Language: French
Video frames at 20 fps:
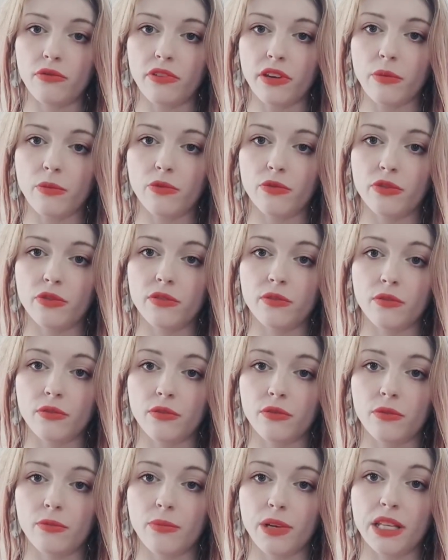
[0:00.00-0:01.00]
euh, vraiment
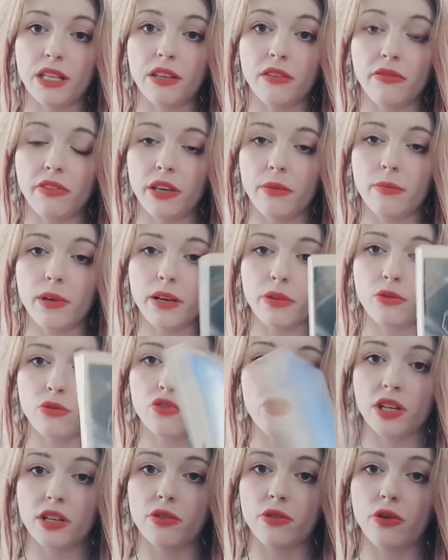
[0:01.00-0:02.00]
une magnifique
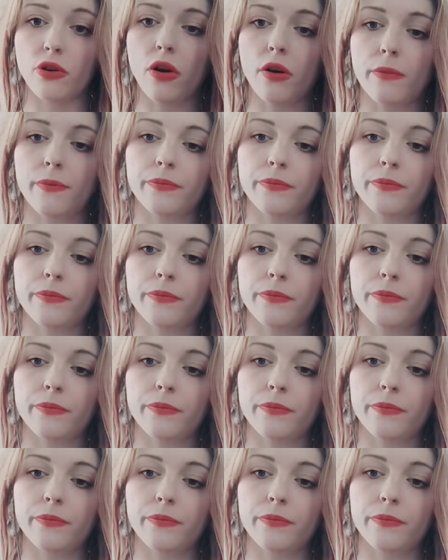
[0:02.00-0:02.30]
Mario que j'adore.